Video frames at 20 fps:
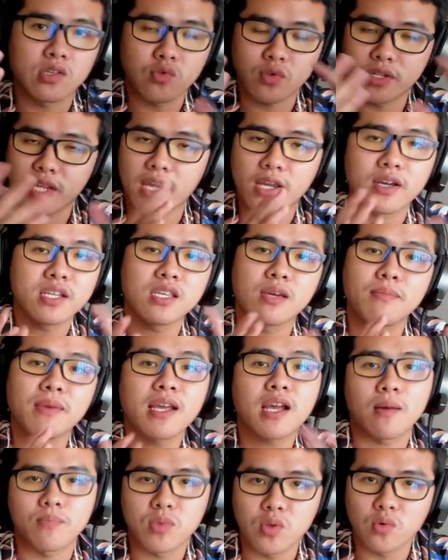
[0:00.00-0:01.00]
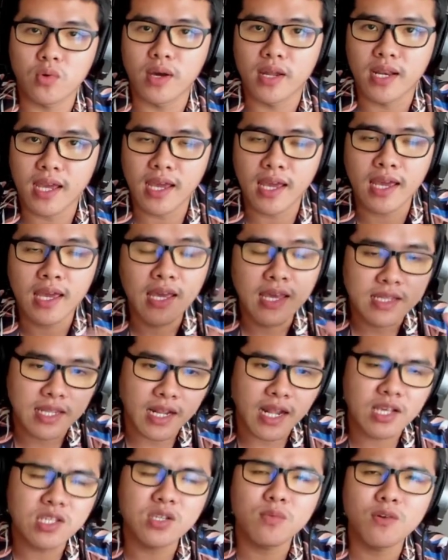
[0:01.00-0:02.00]
ส่วนใหญ่ก็จะไม่กลับตัวนะฮะแต่
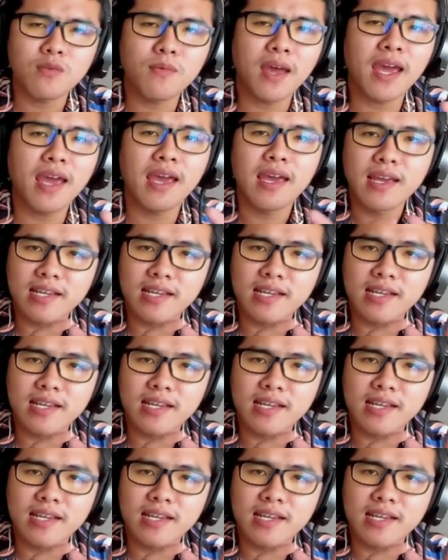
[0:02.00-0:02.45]
ถ้าสมมติว่า